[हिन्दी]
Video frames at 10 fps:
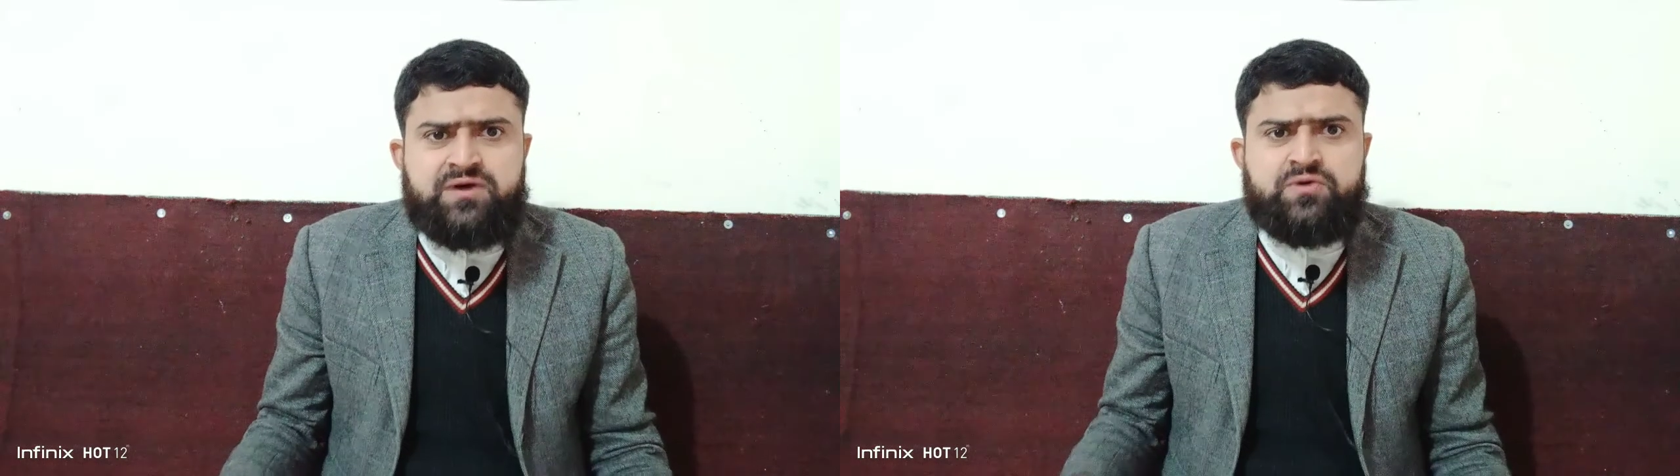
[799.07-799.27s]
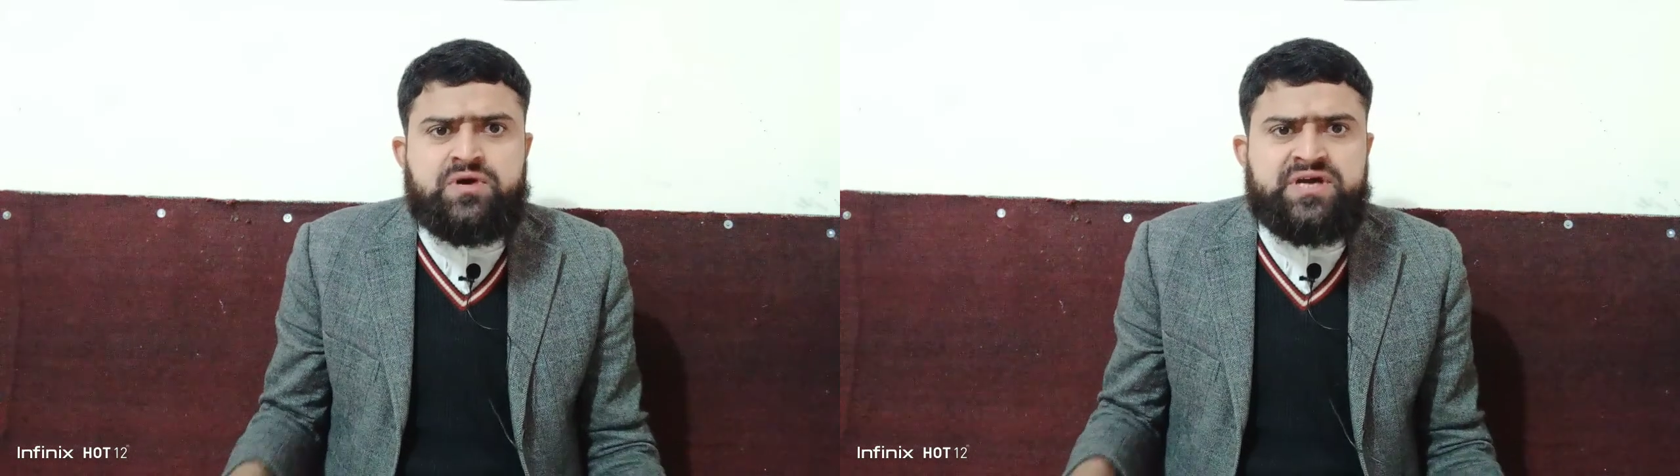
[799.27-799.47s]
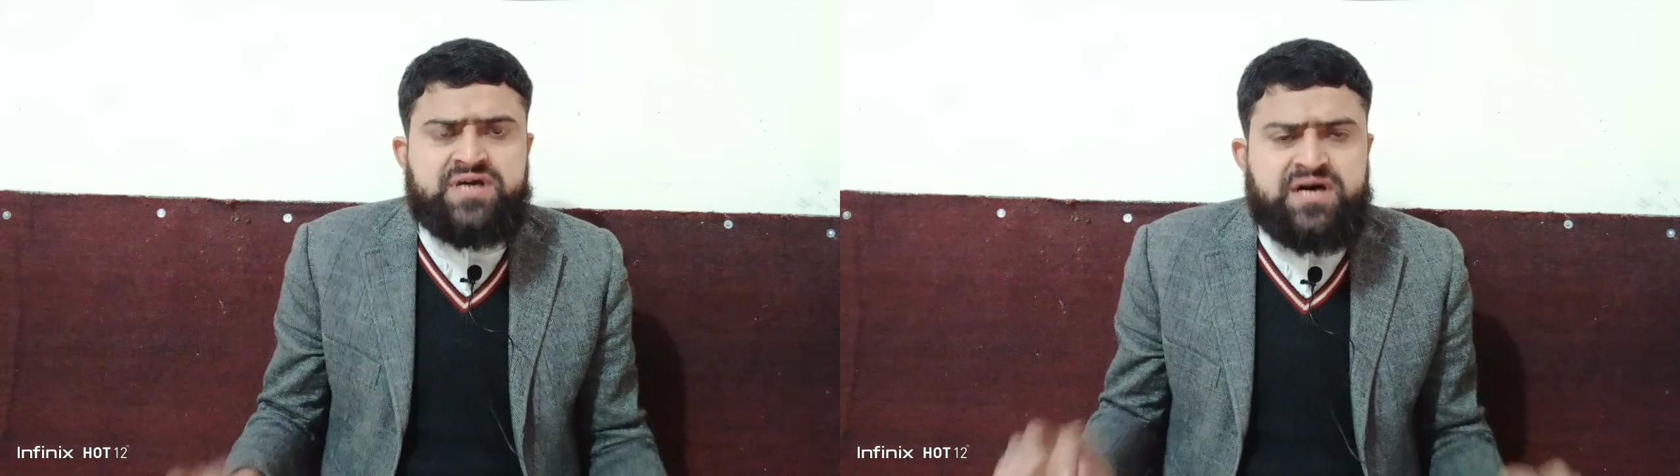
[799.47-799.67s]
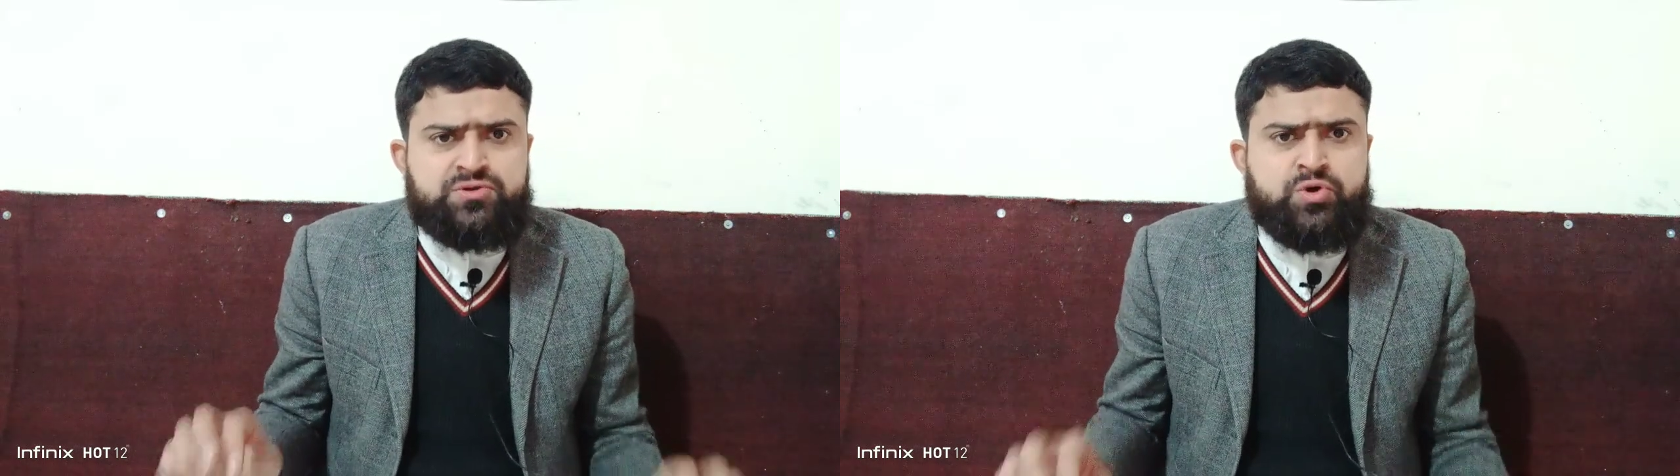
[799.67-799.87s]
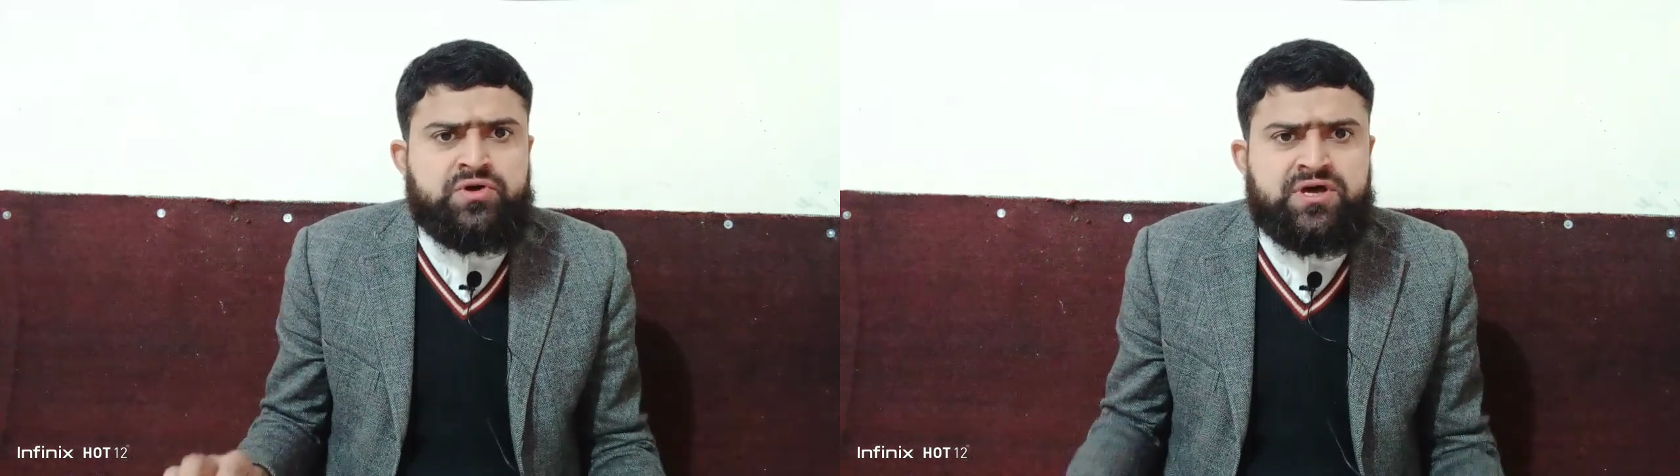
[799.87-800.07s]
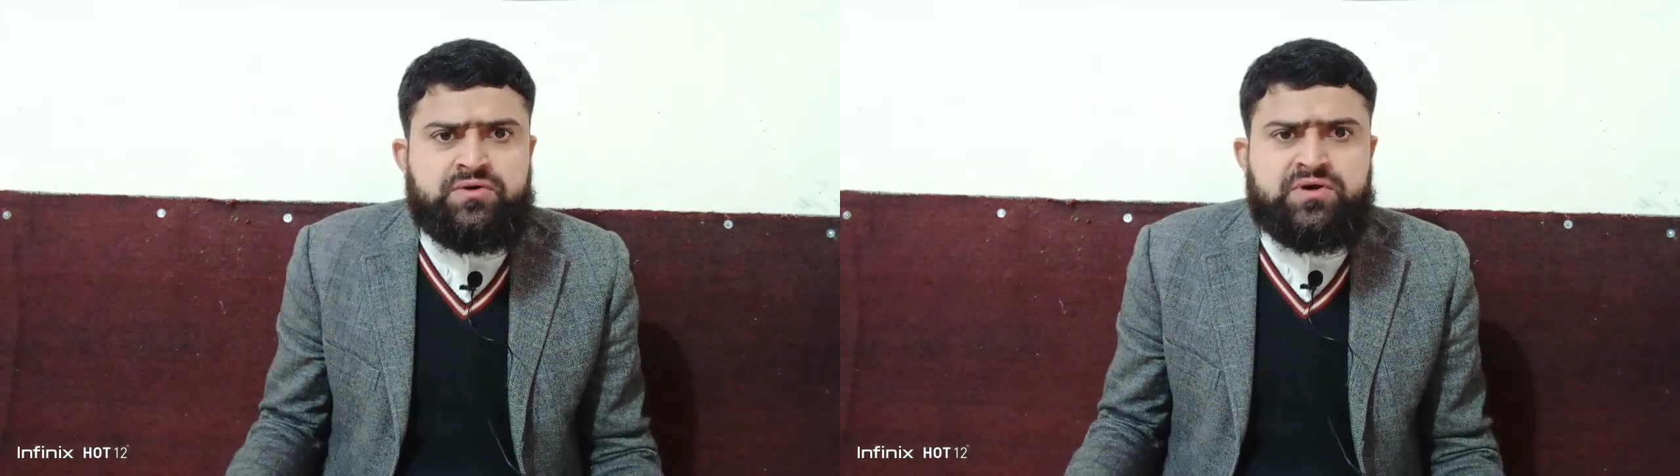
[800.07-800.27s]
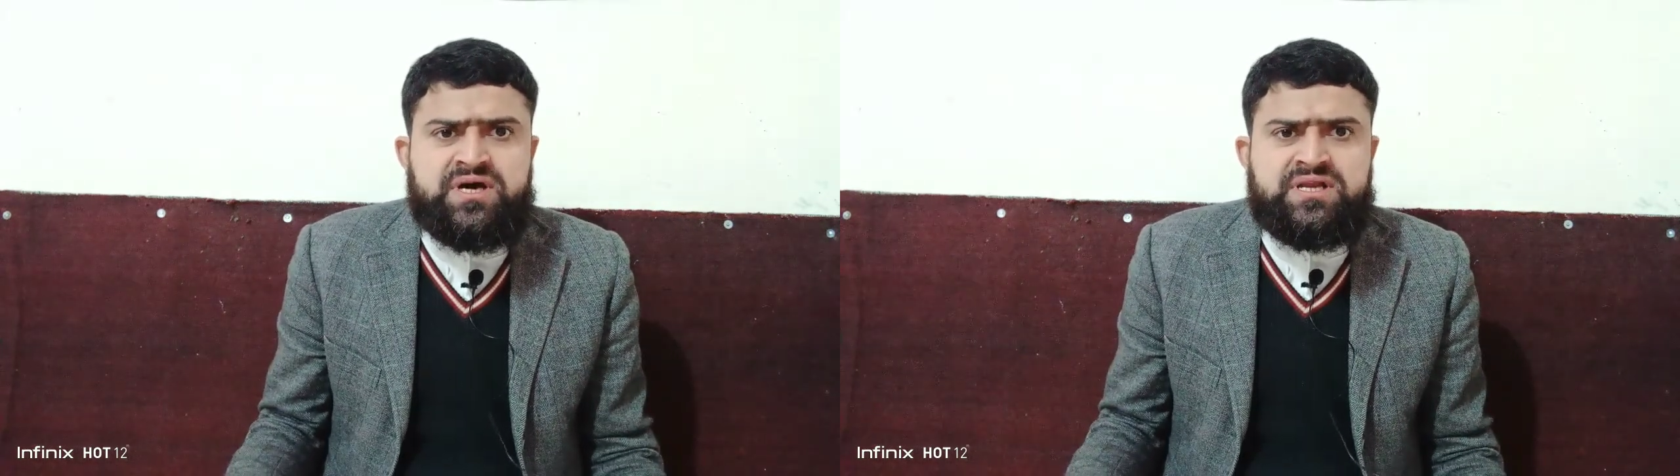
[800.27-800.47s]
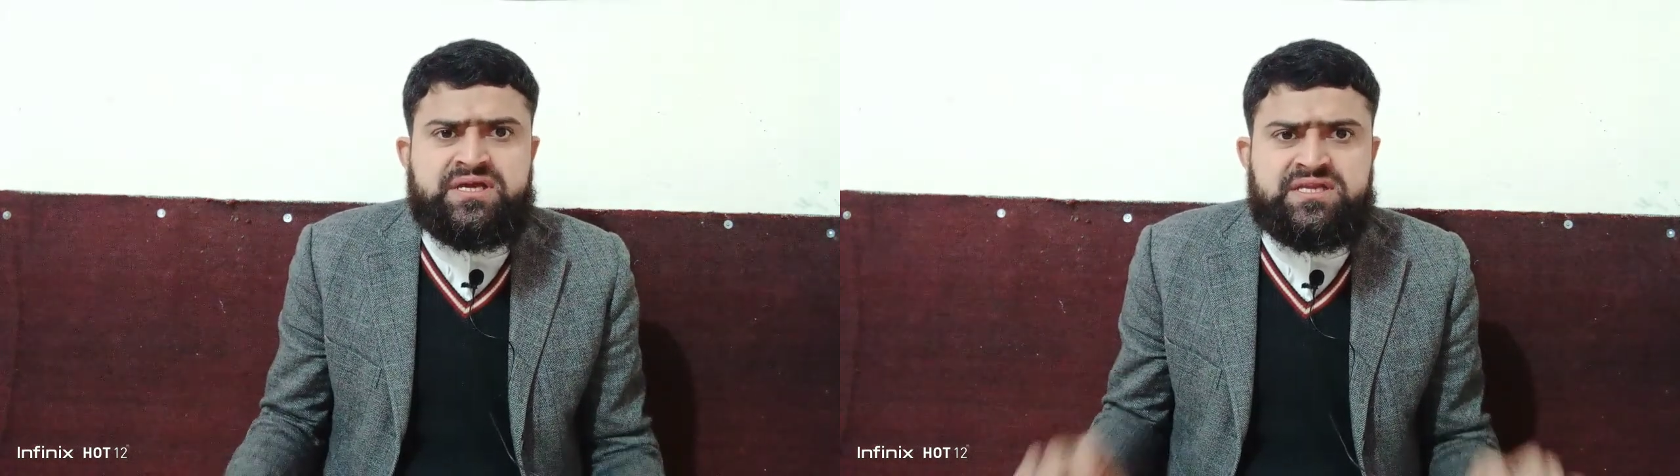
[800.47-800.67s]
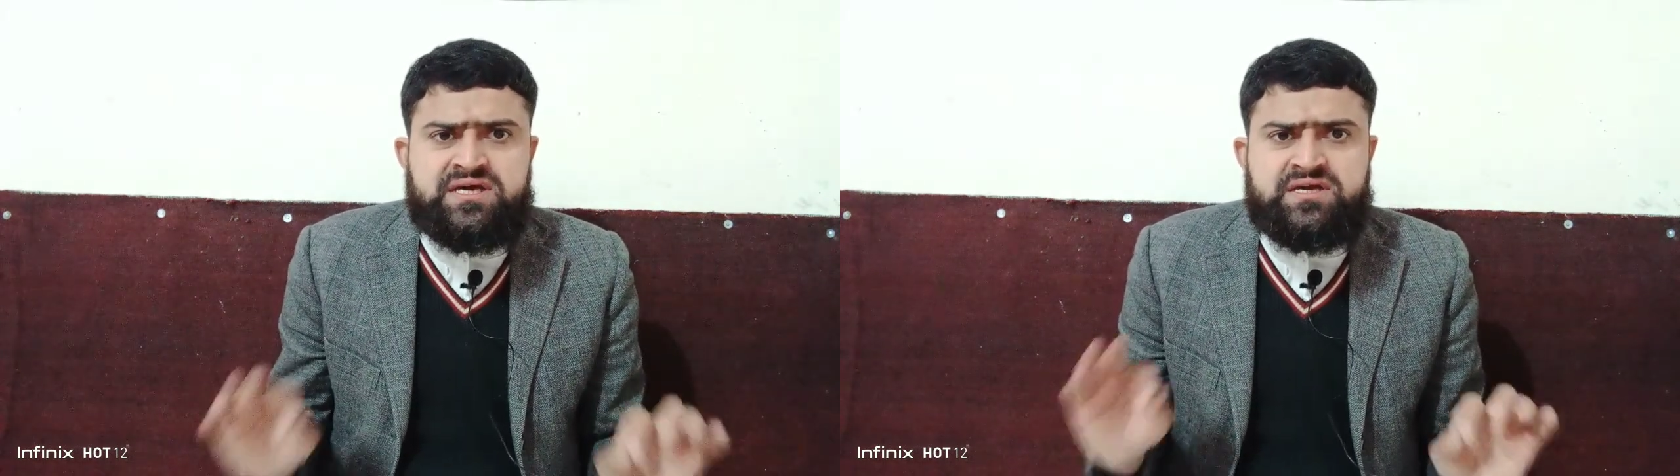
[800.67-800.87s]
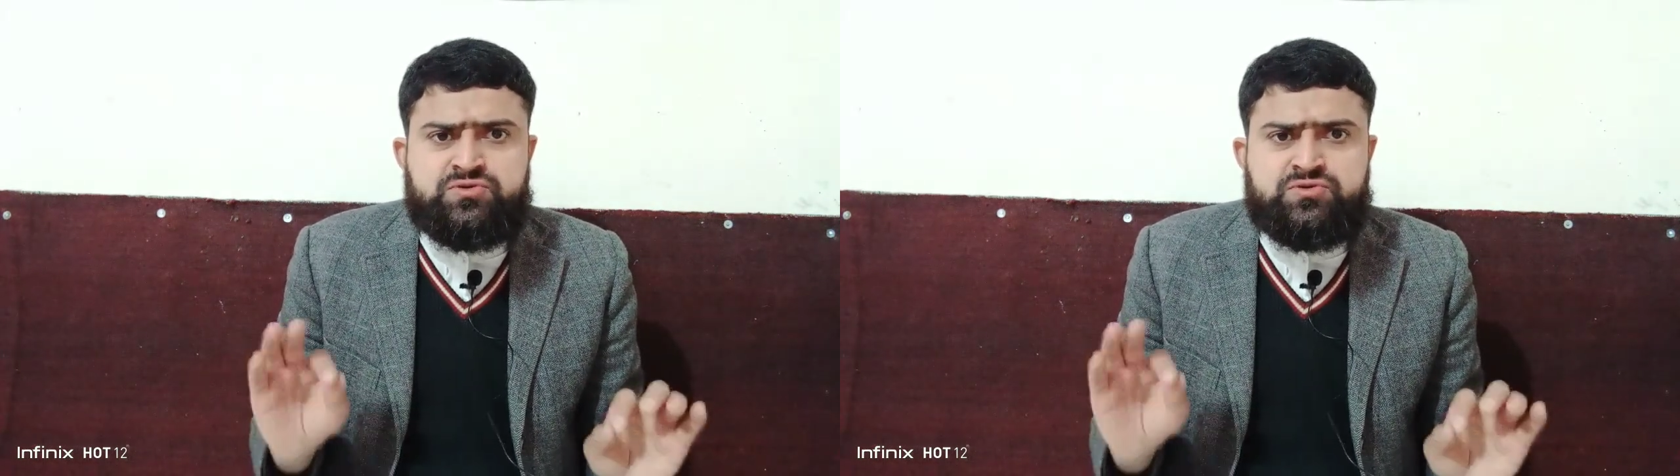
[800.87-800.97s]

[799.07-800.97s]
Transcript: होगा याद हो गया होगा लेकिन अगर